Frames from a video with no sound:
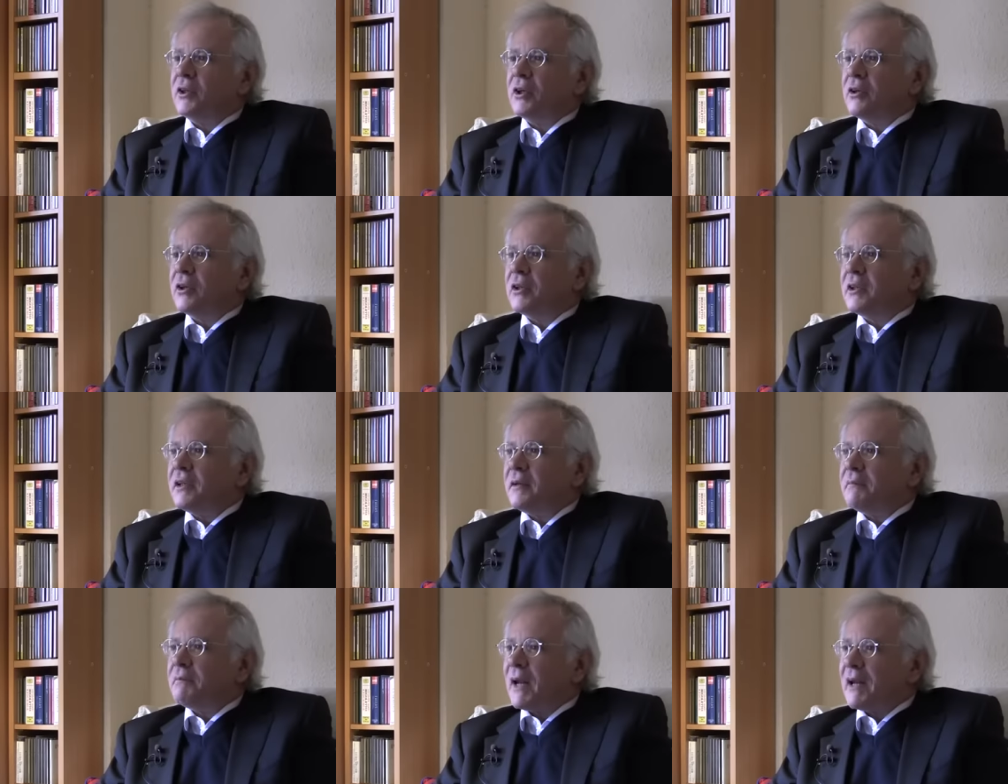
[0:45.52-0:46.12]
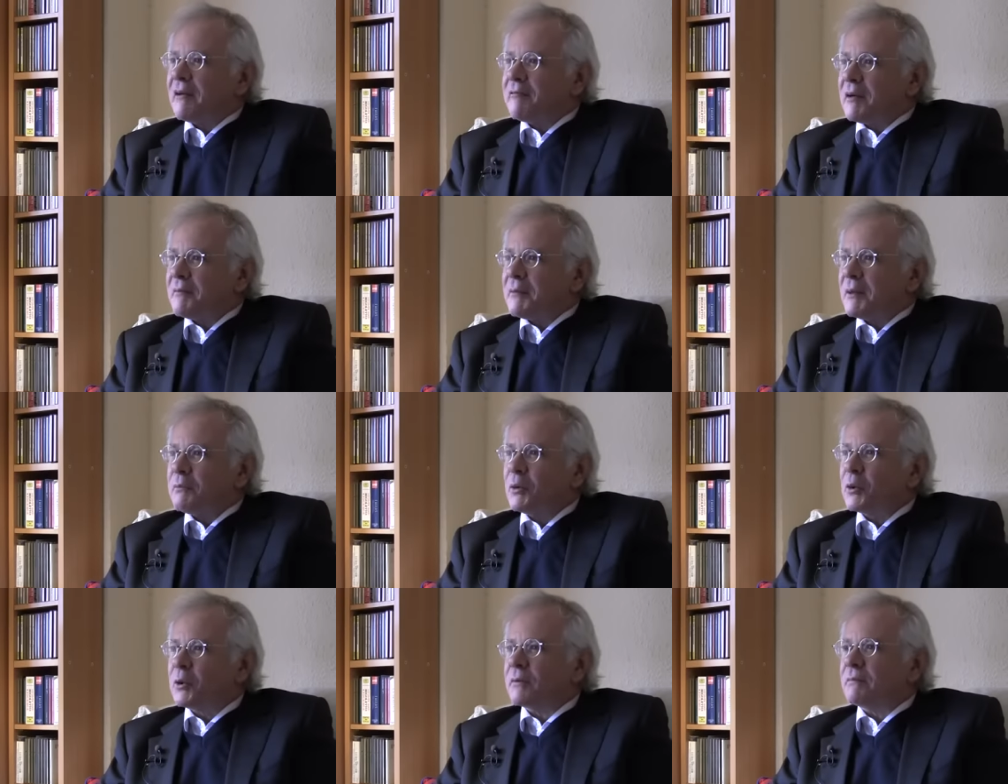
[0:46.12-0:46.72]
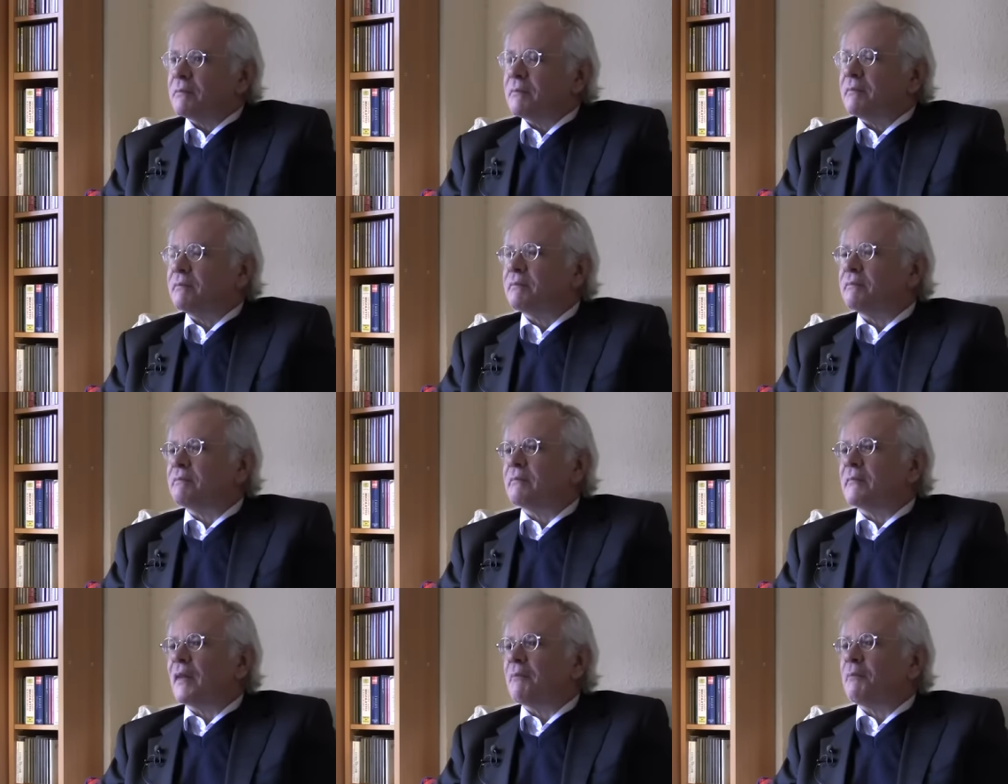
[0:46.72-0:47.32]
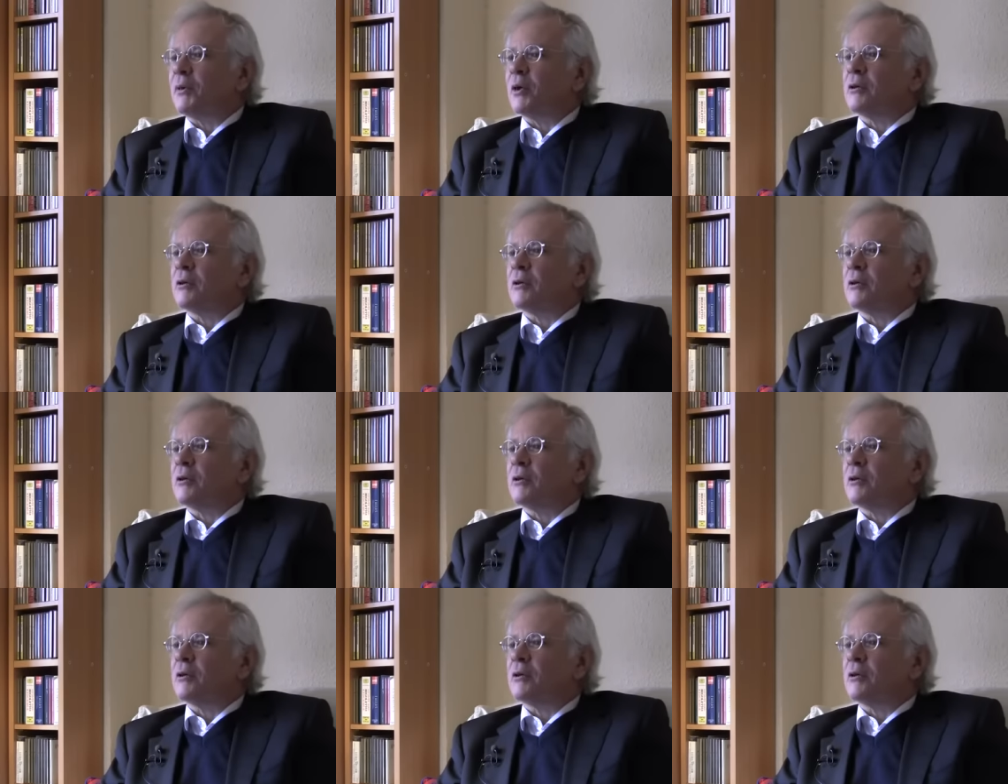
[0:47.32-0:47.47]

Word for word: Yo creo que tienen mala fama mm,